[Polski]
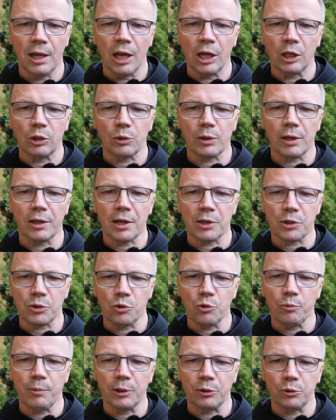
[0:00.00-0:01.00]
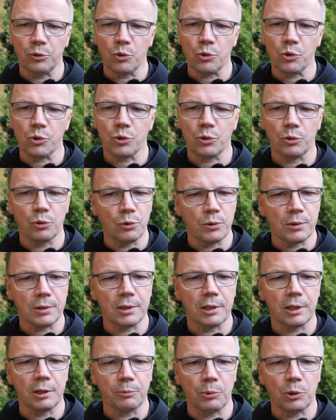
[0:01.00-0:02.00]
które na zgubę dusz
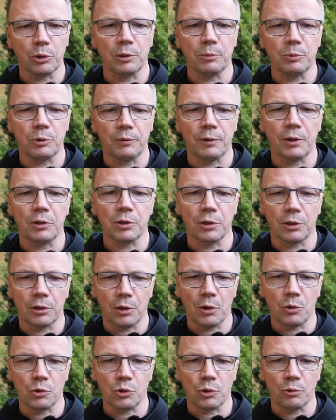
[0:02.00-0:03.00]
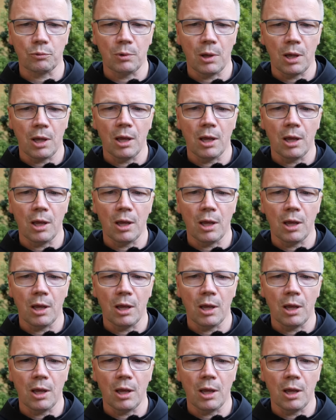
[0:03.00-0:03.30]
ludzkich po tym świecie krążą,